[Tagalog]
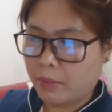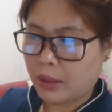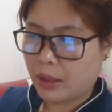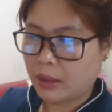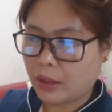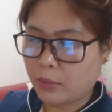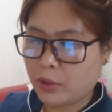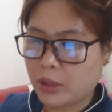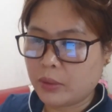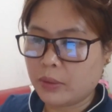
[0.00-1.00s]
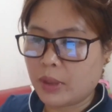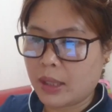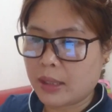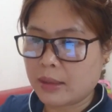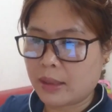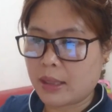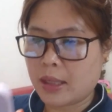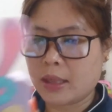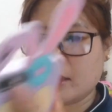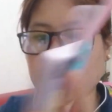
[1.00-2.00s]
Makita mo dito guys.
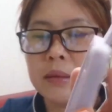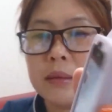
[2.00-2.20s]
Ayan.